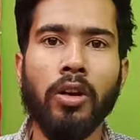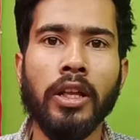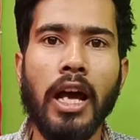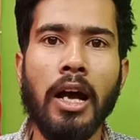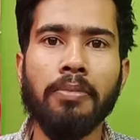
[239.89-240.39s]

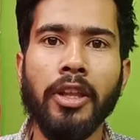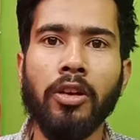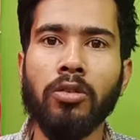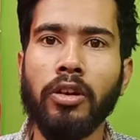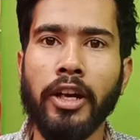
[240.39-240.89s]
ऑनर आप
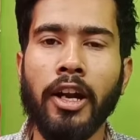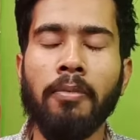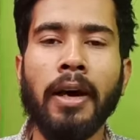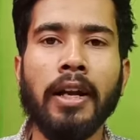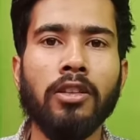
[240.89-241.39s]
नहीं हो तो
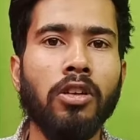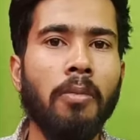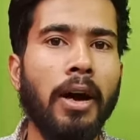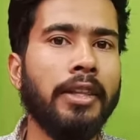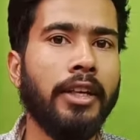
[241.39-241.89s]
ट्रेडमार्क का तो
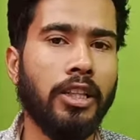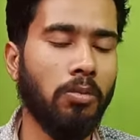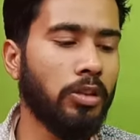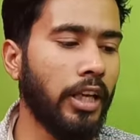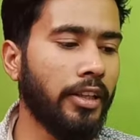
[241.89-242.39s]
यहाँ बात ही
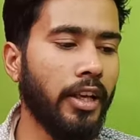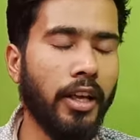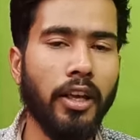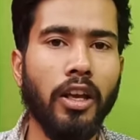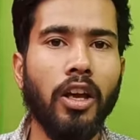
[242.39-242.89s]
खत्म हो जाता है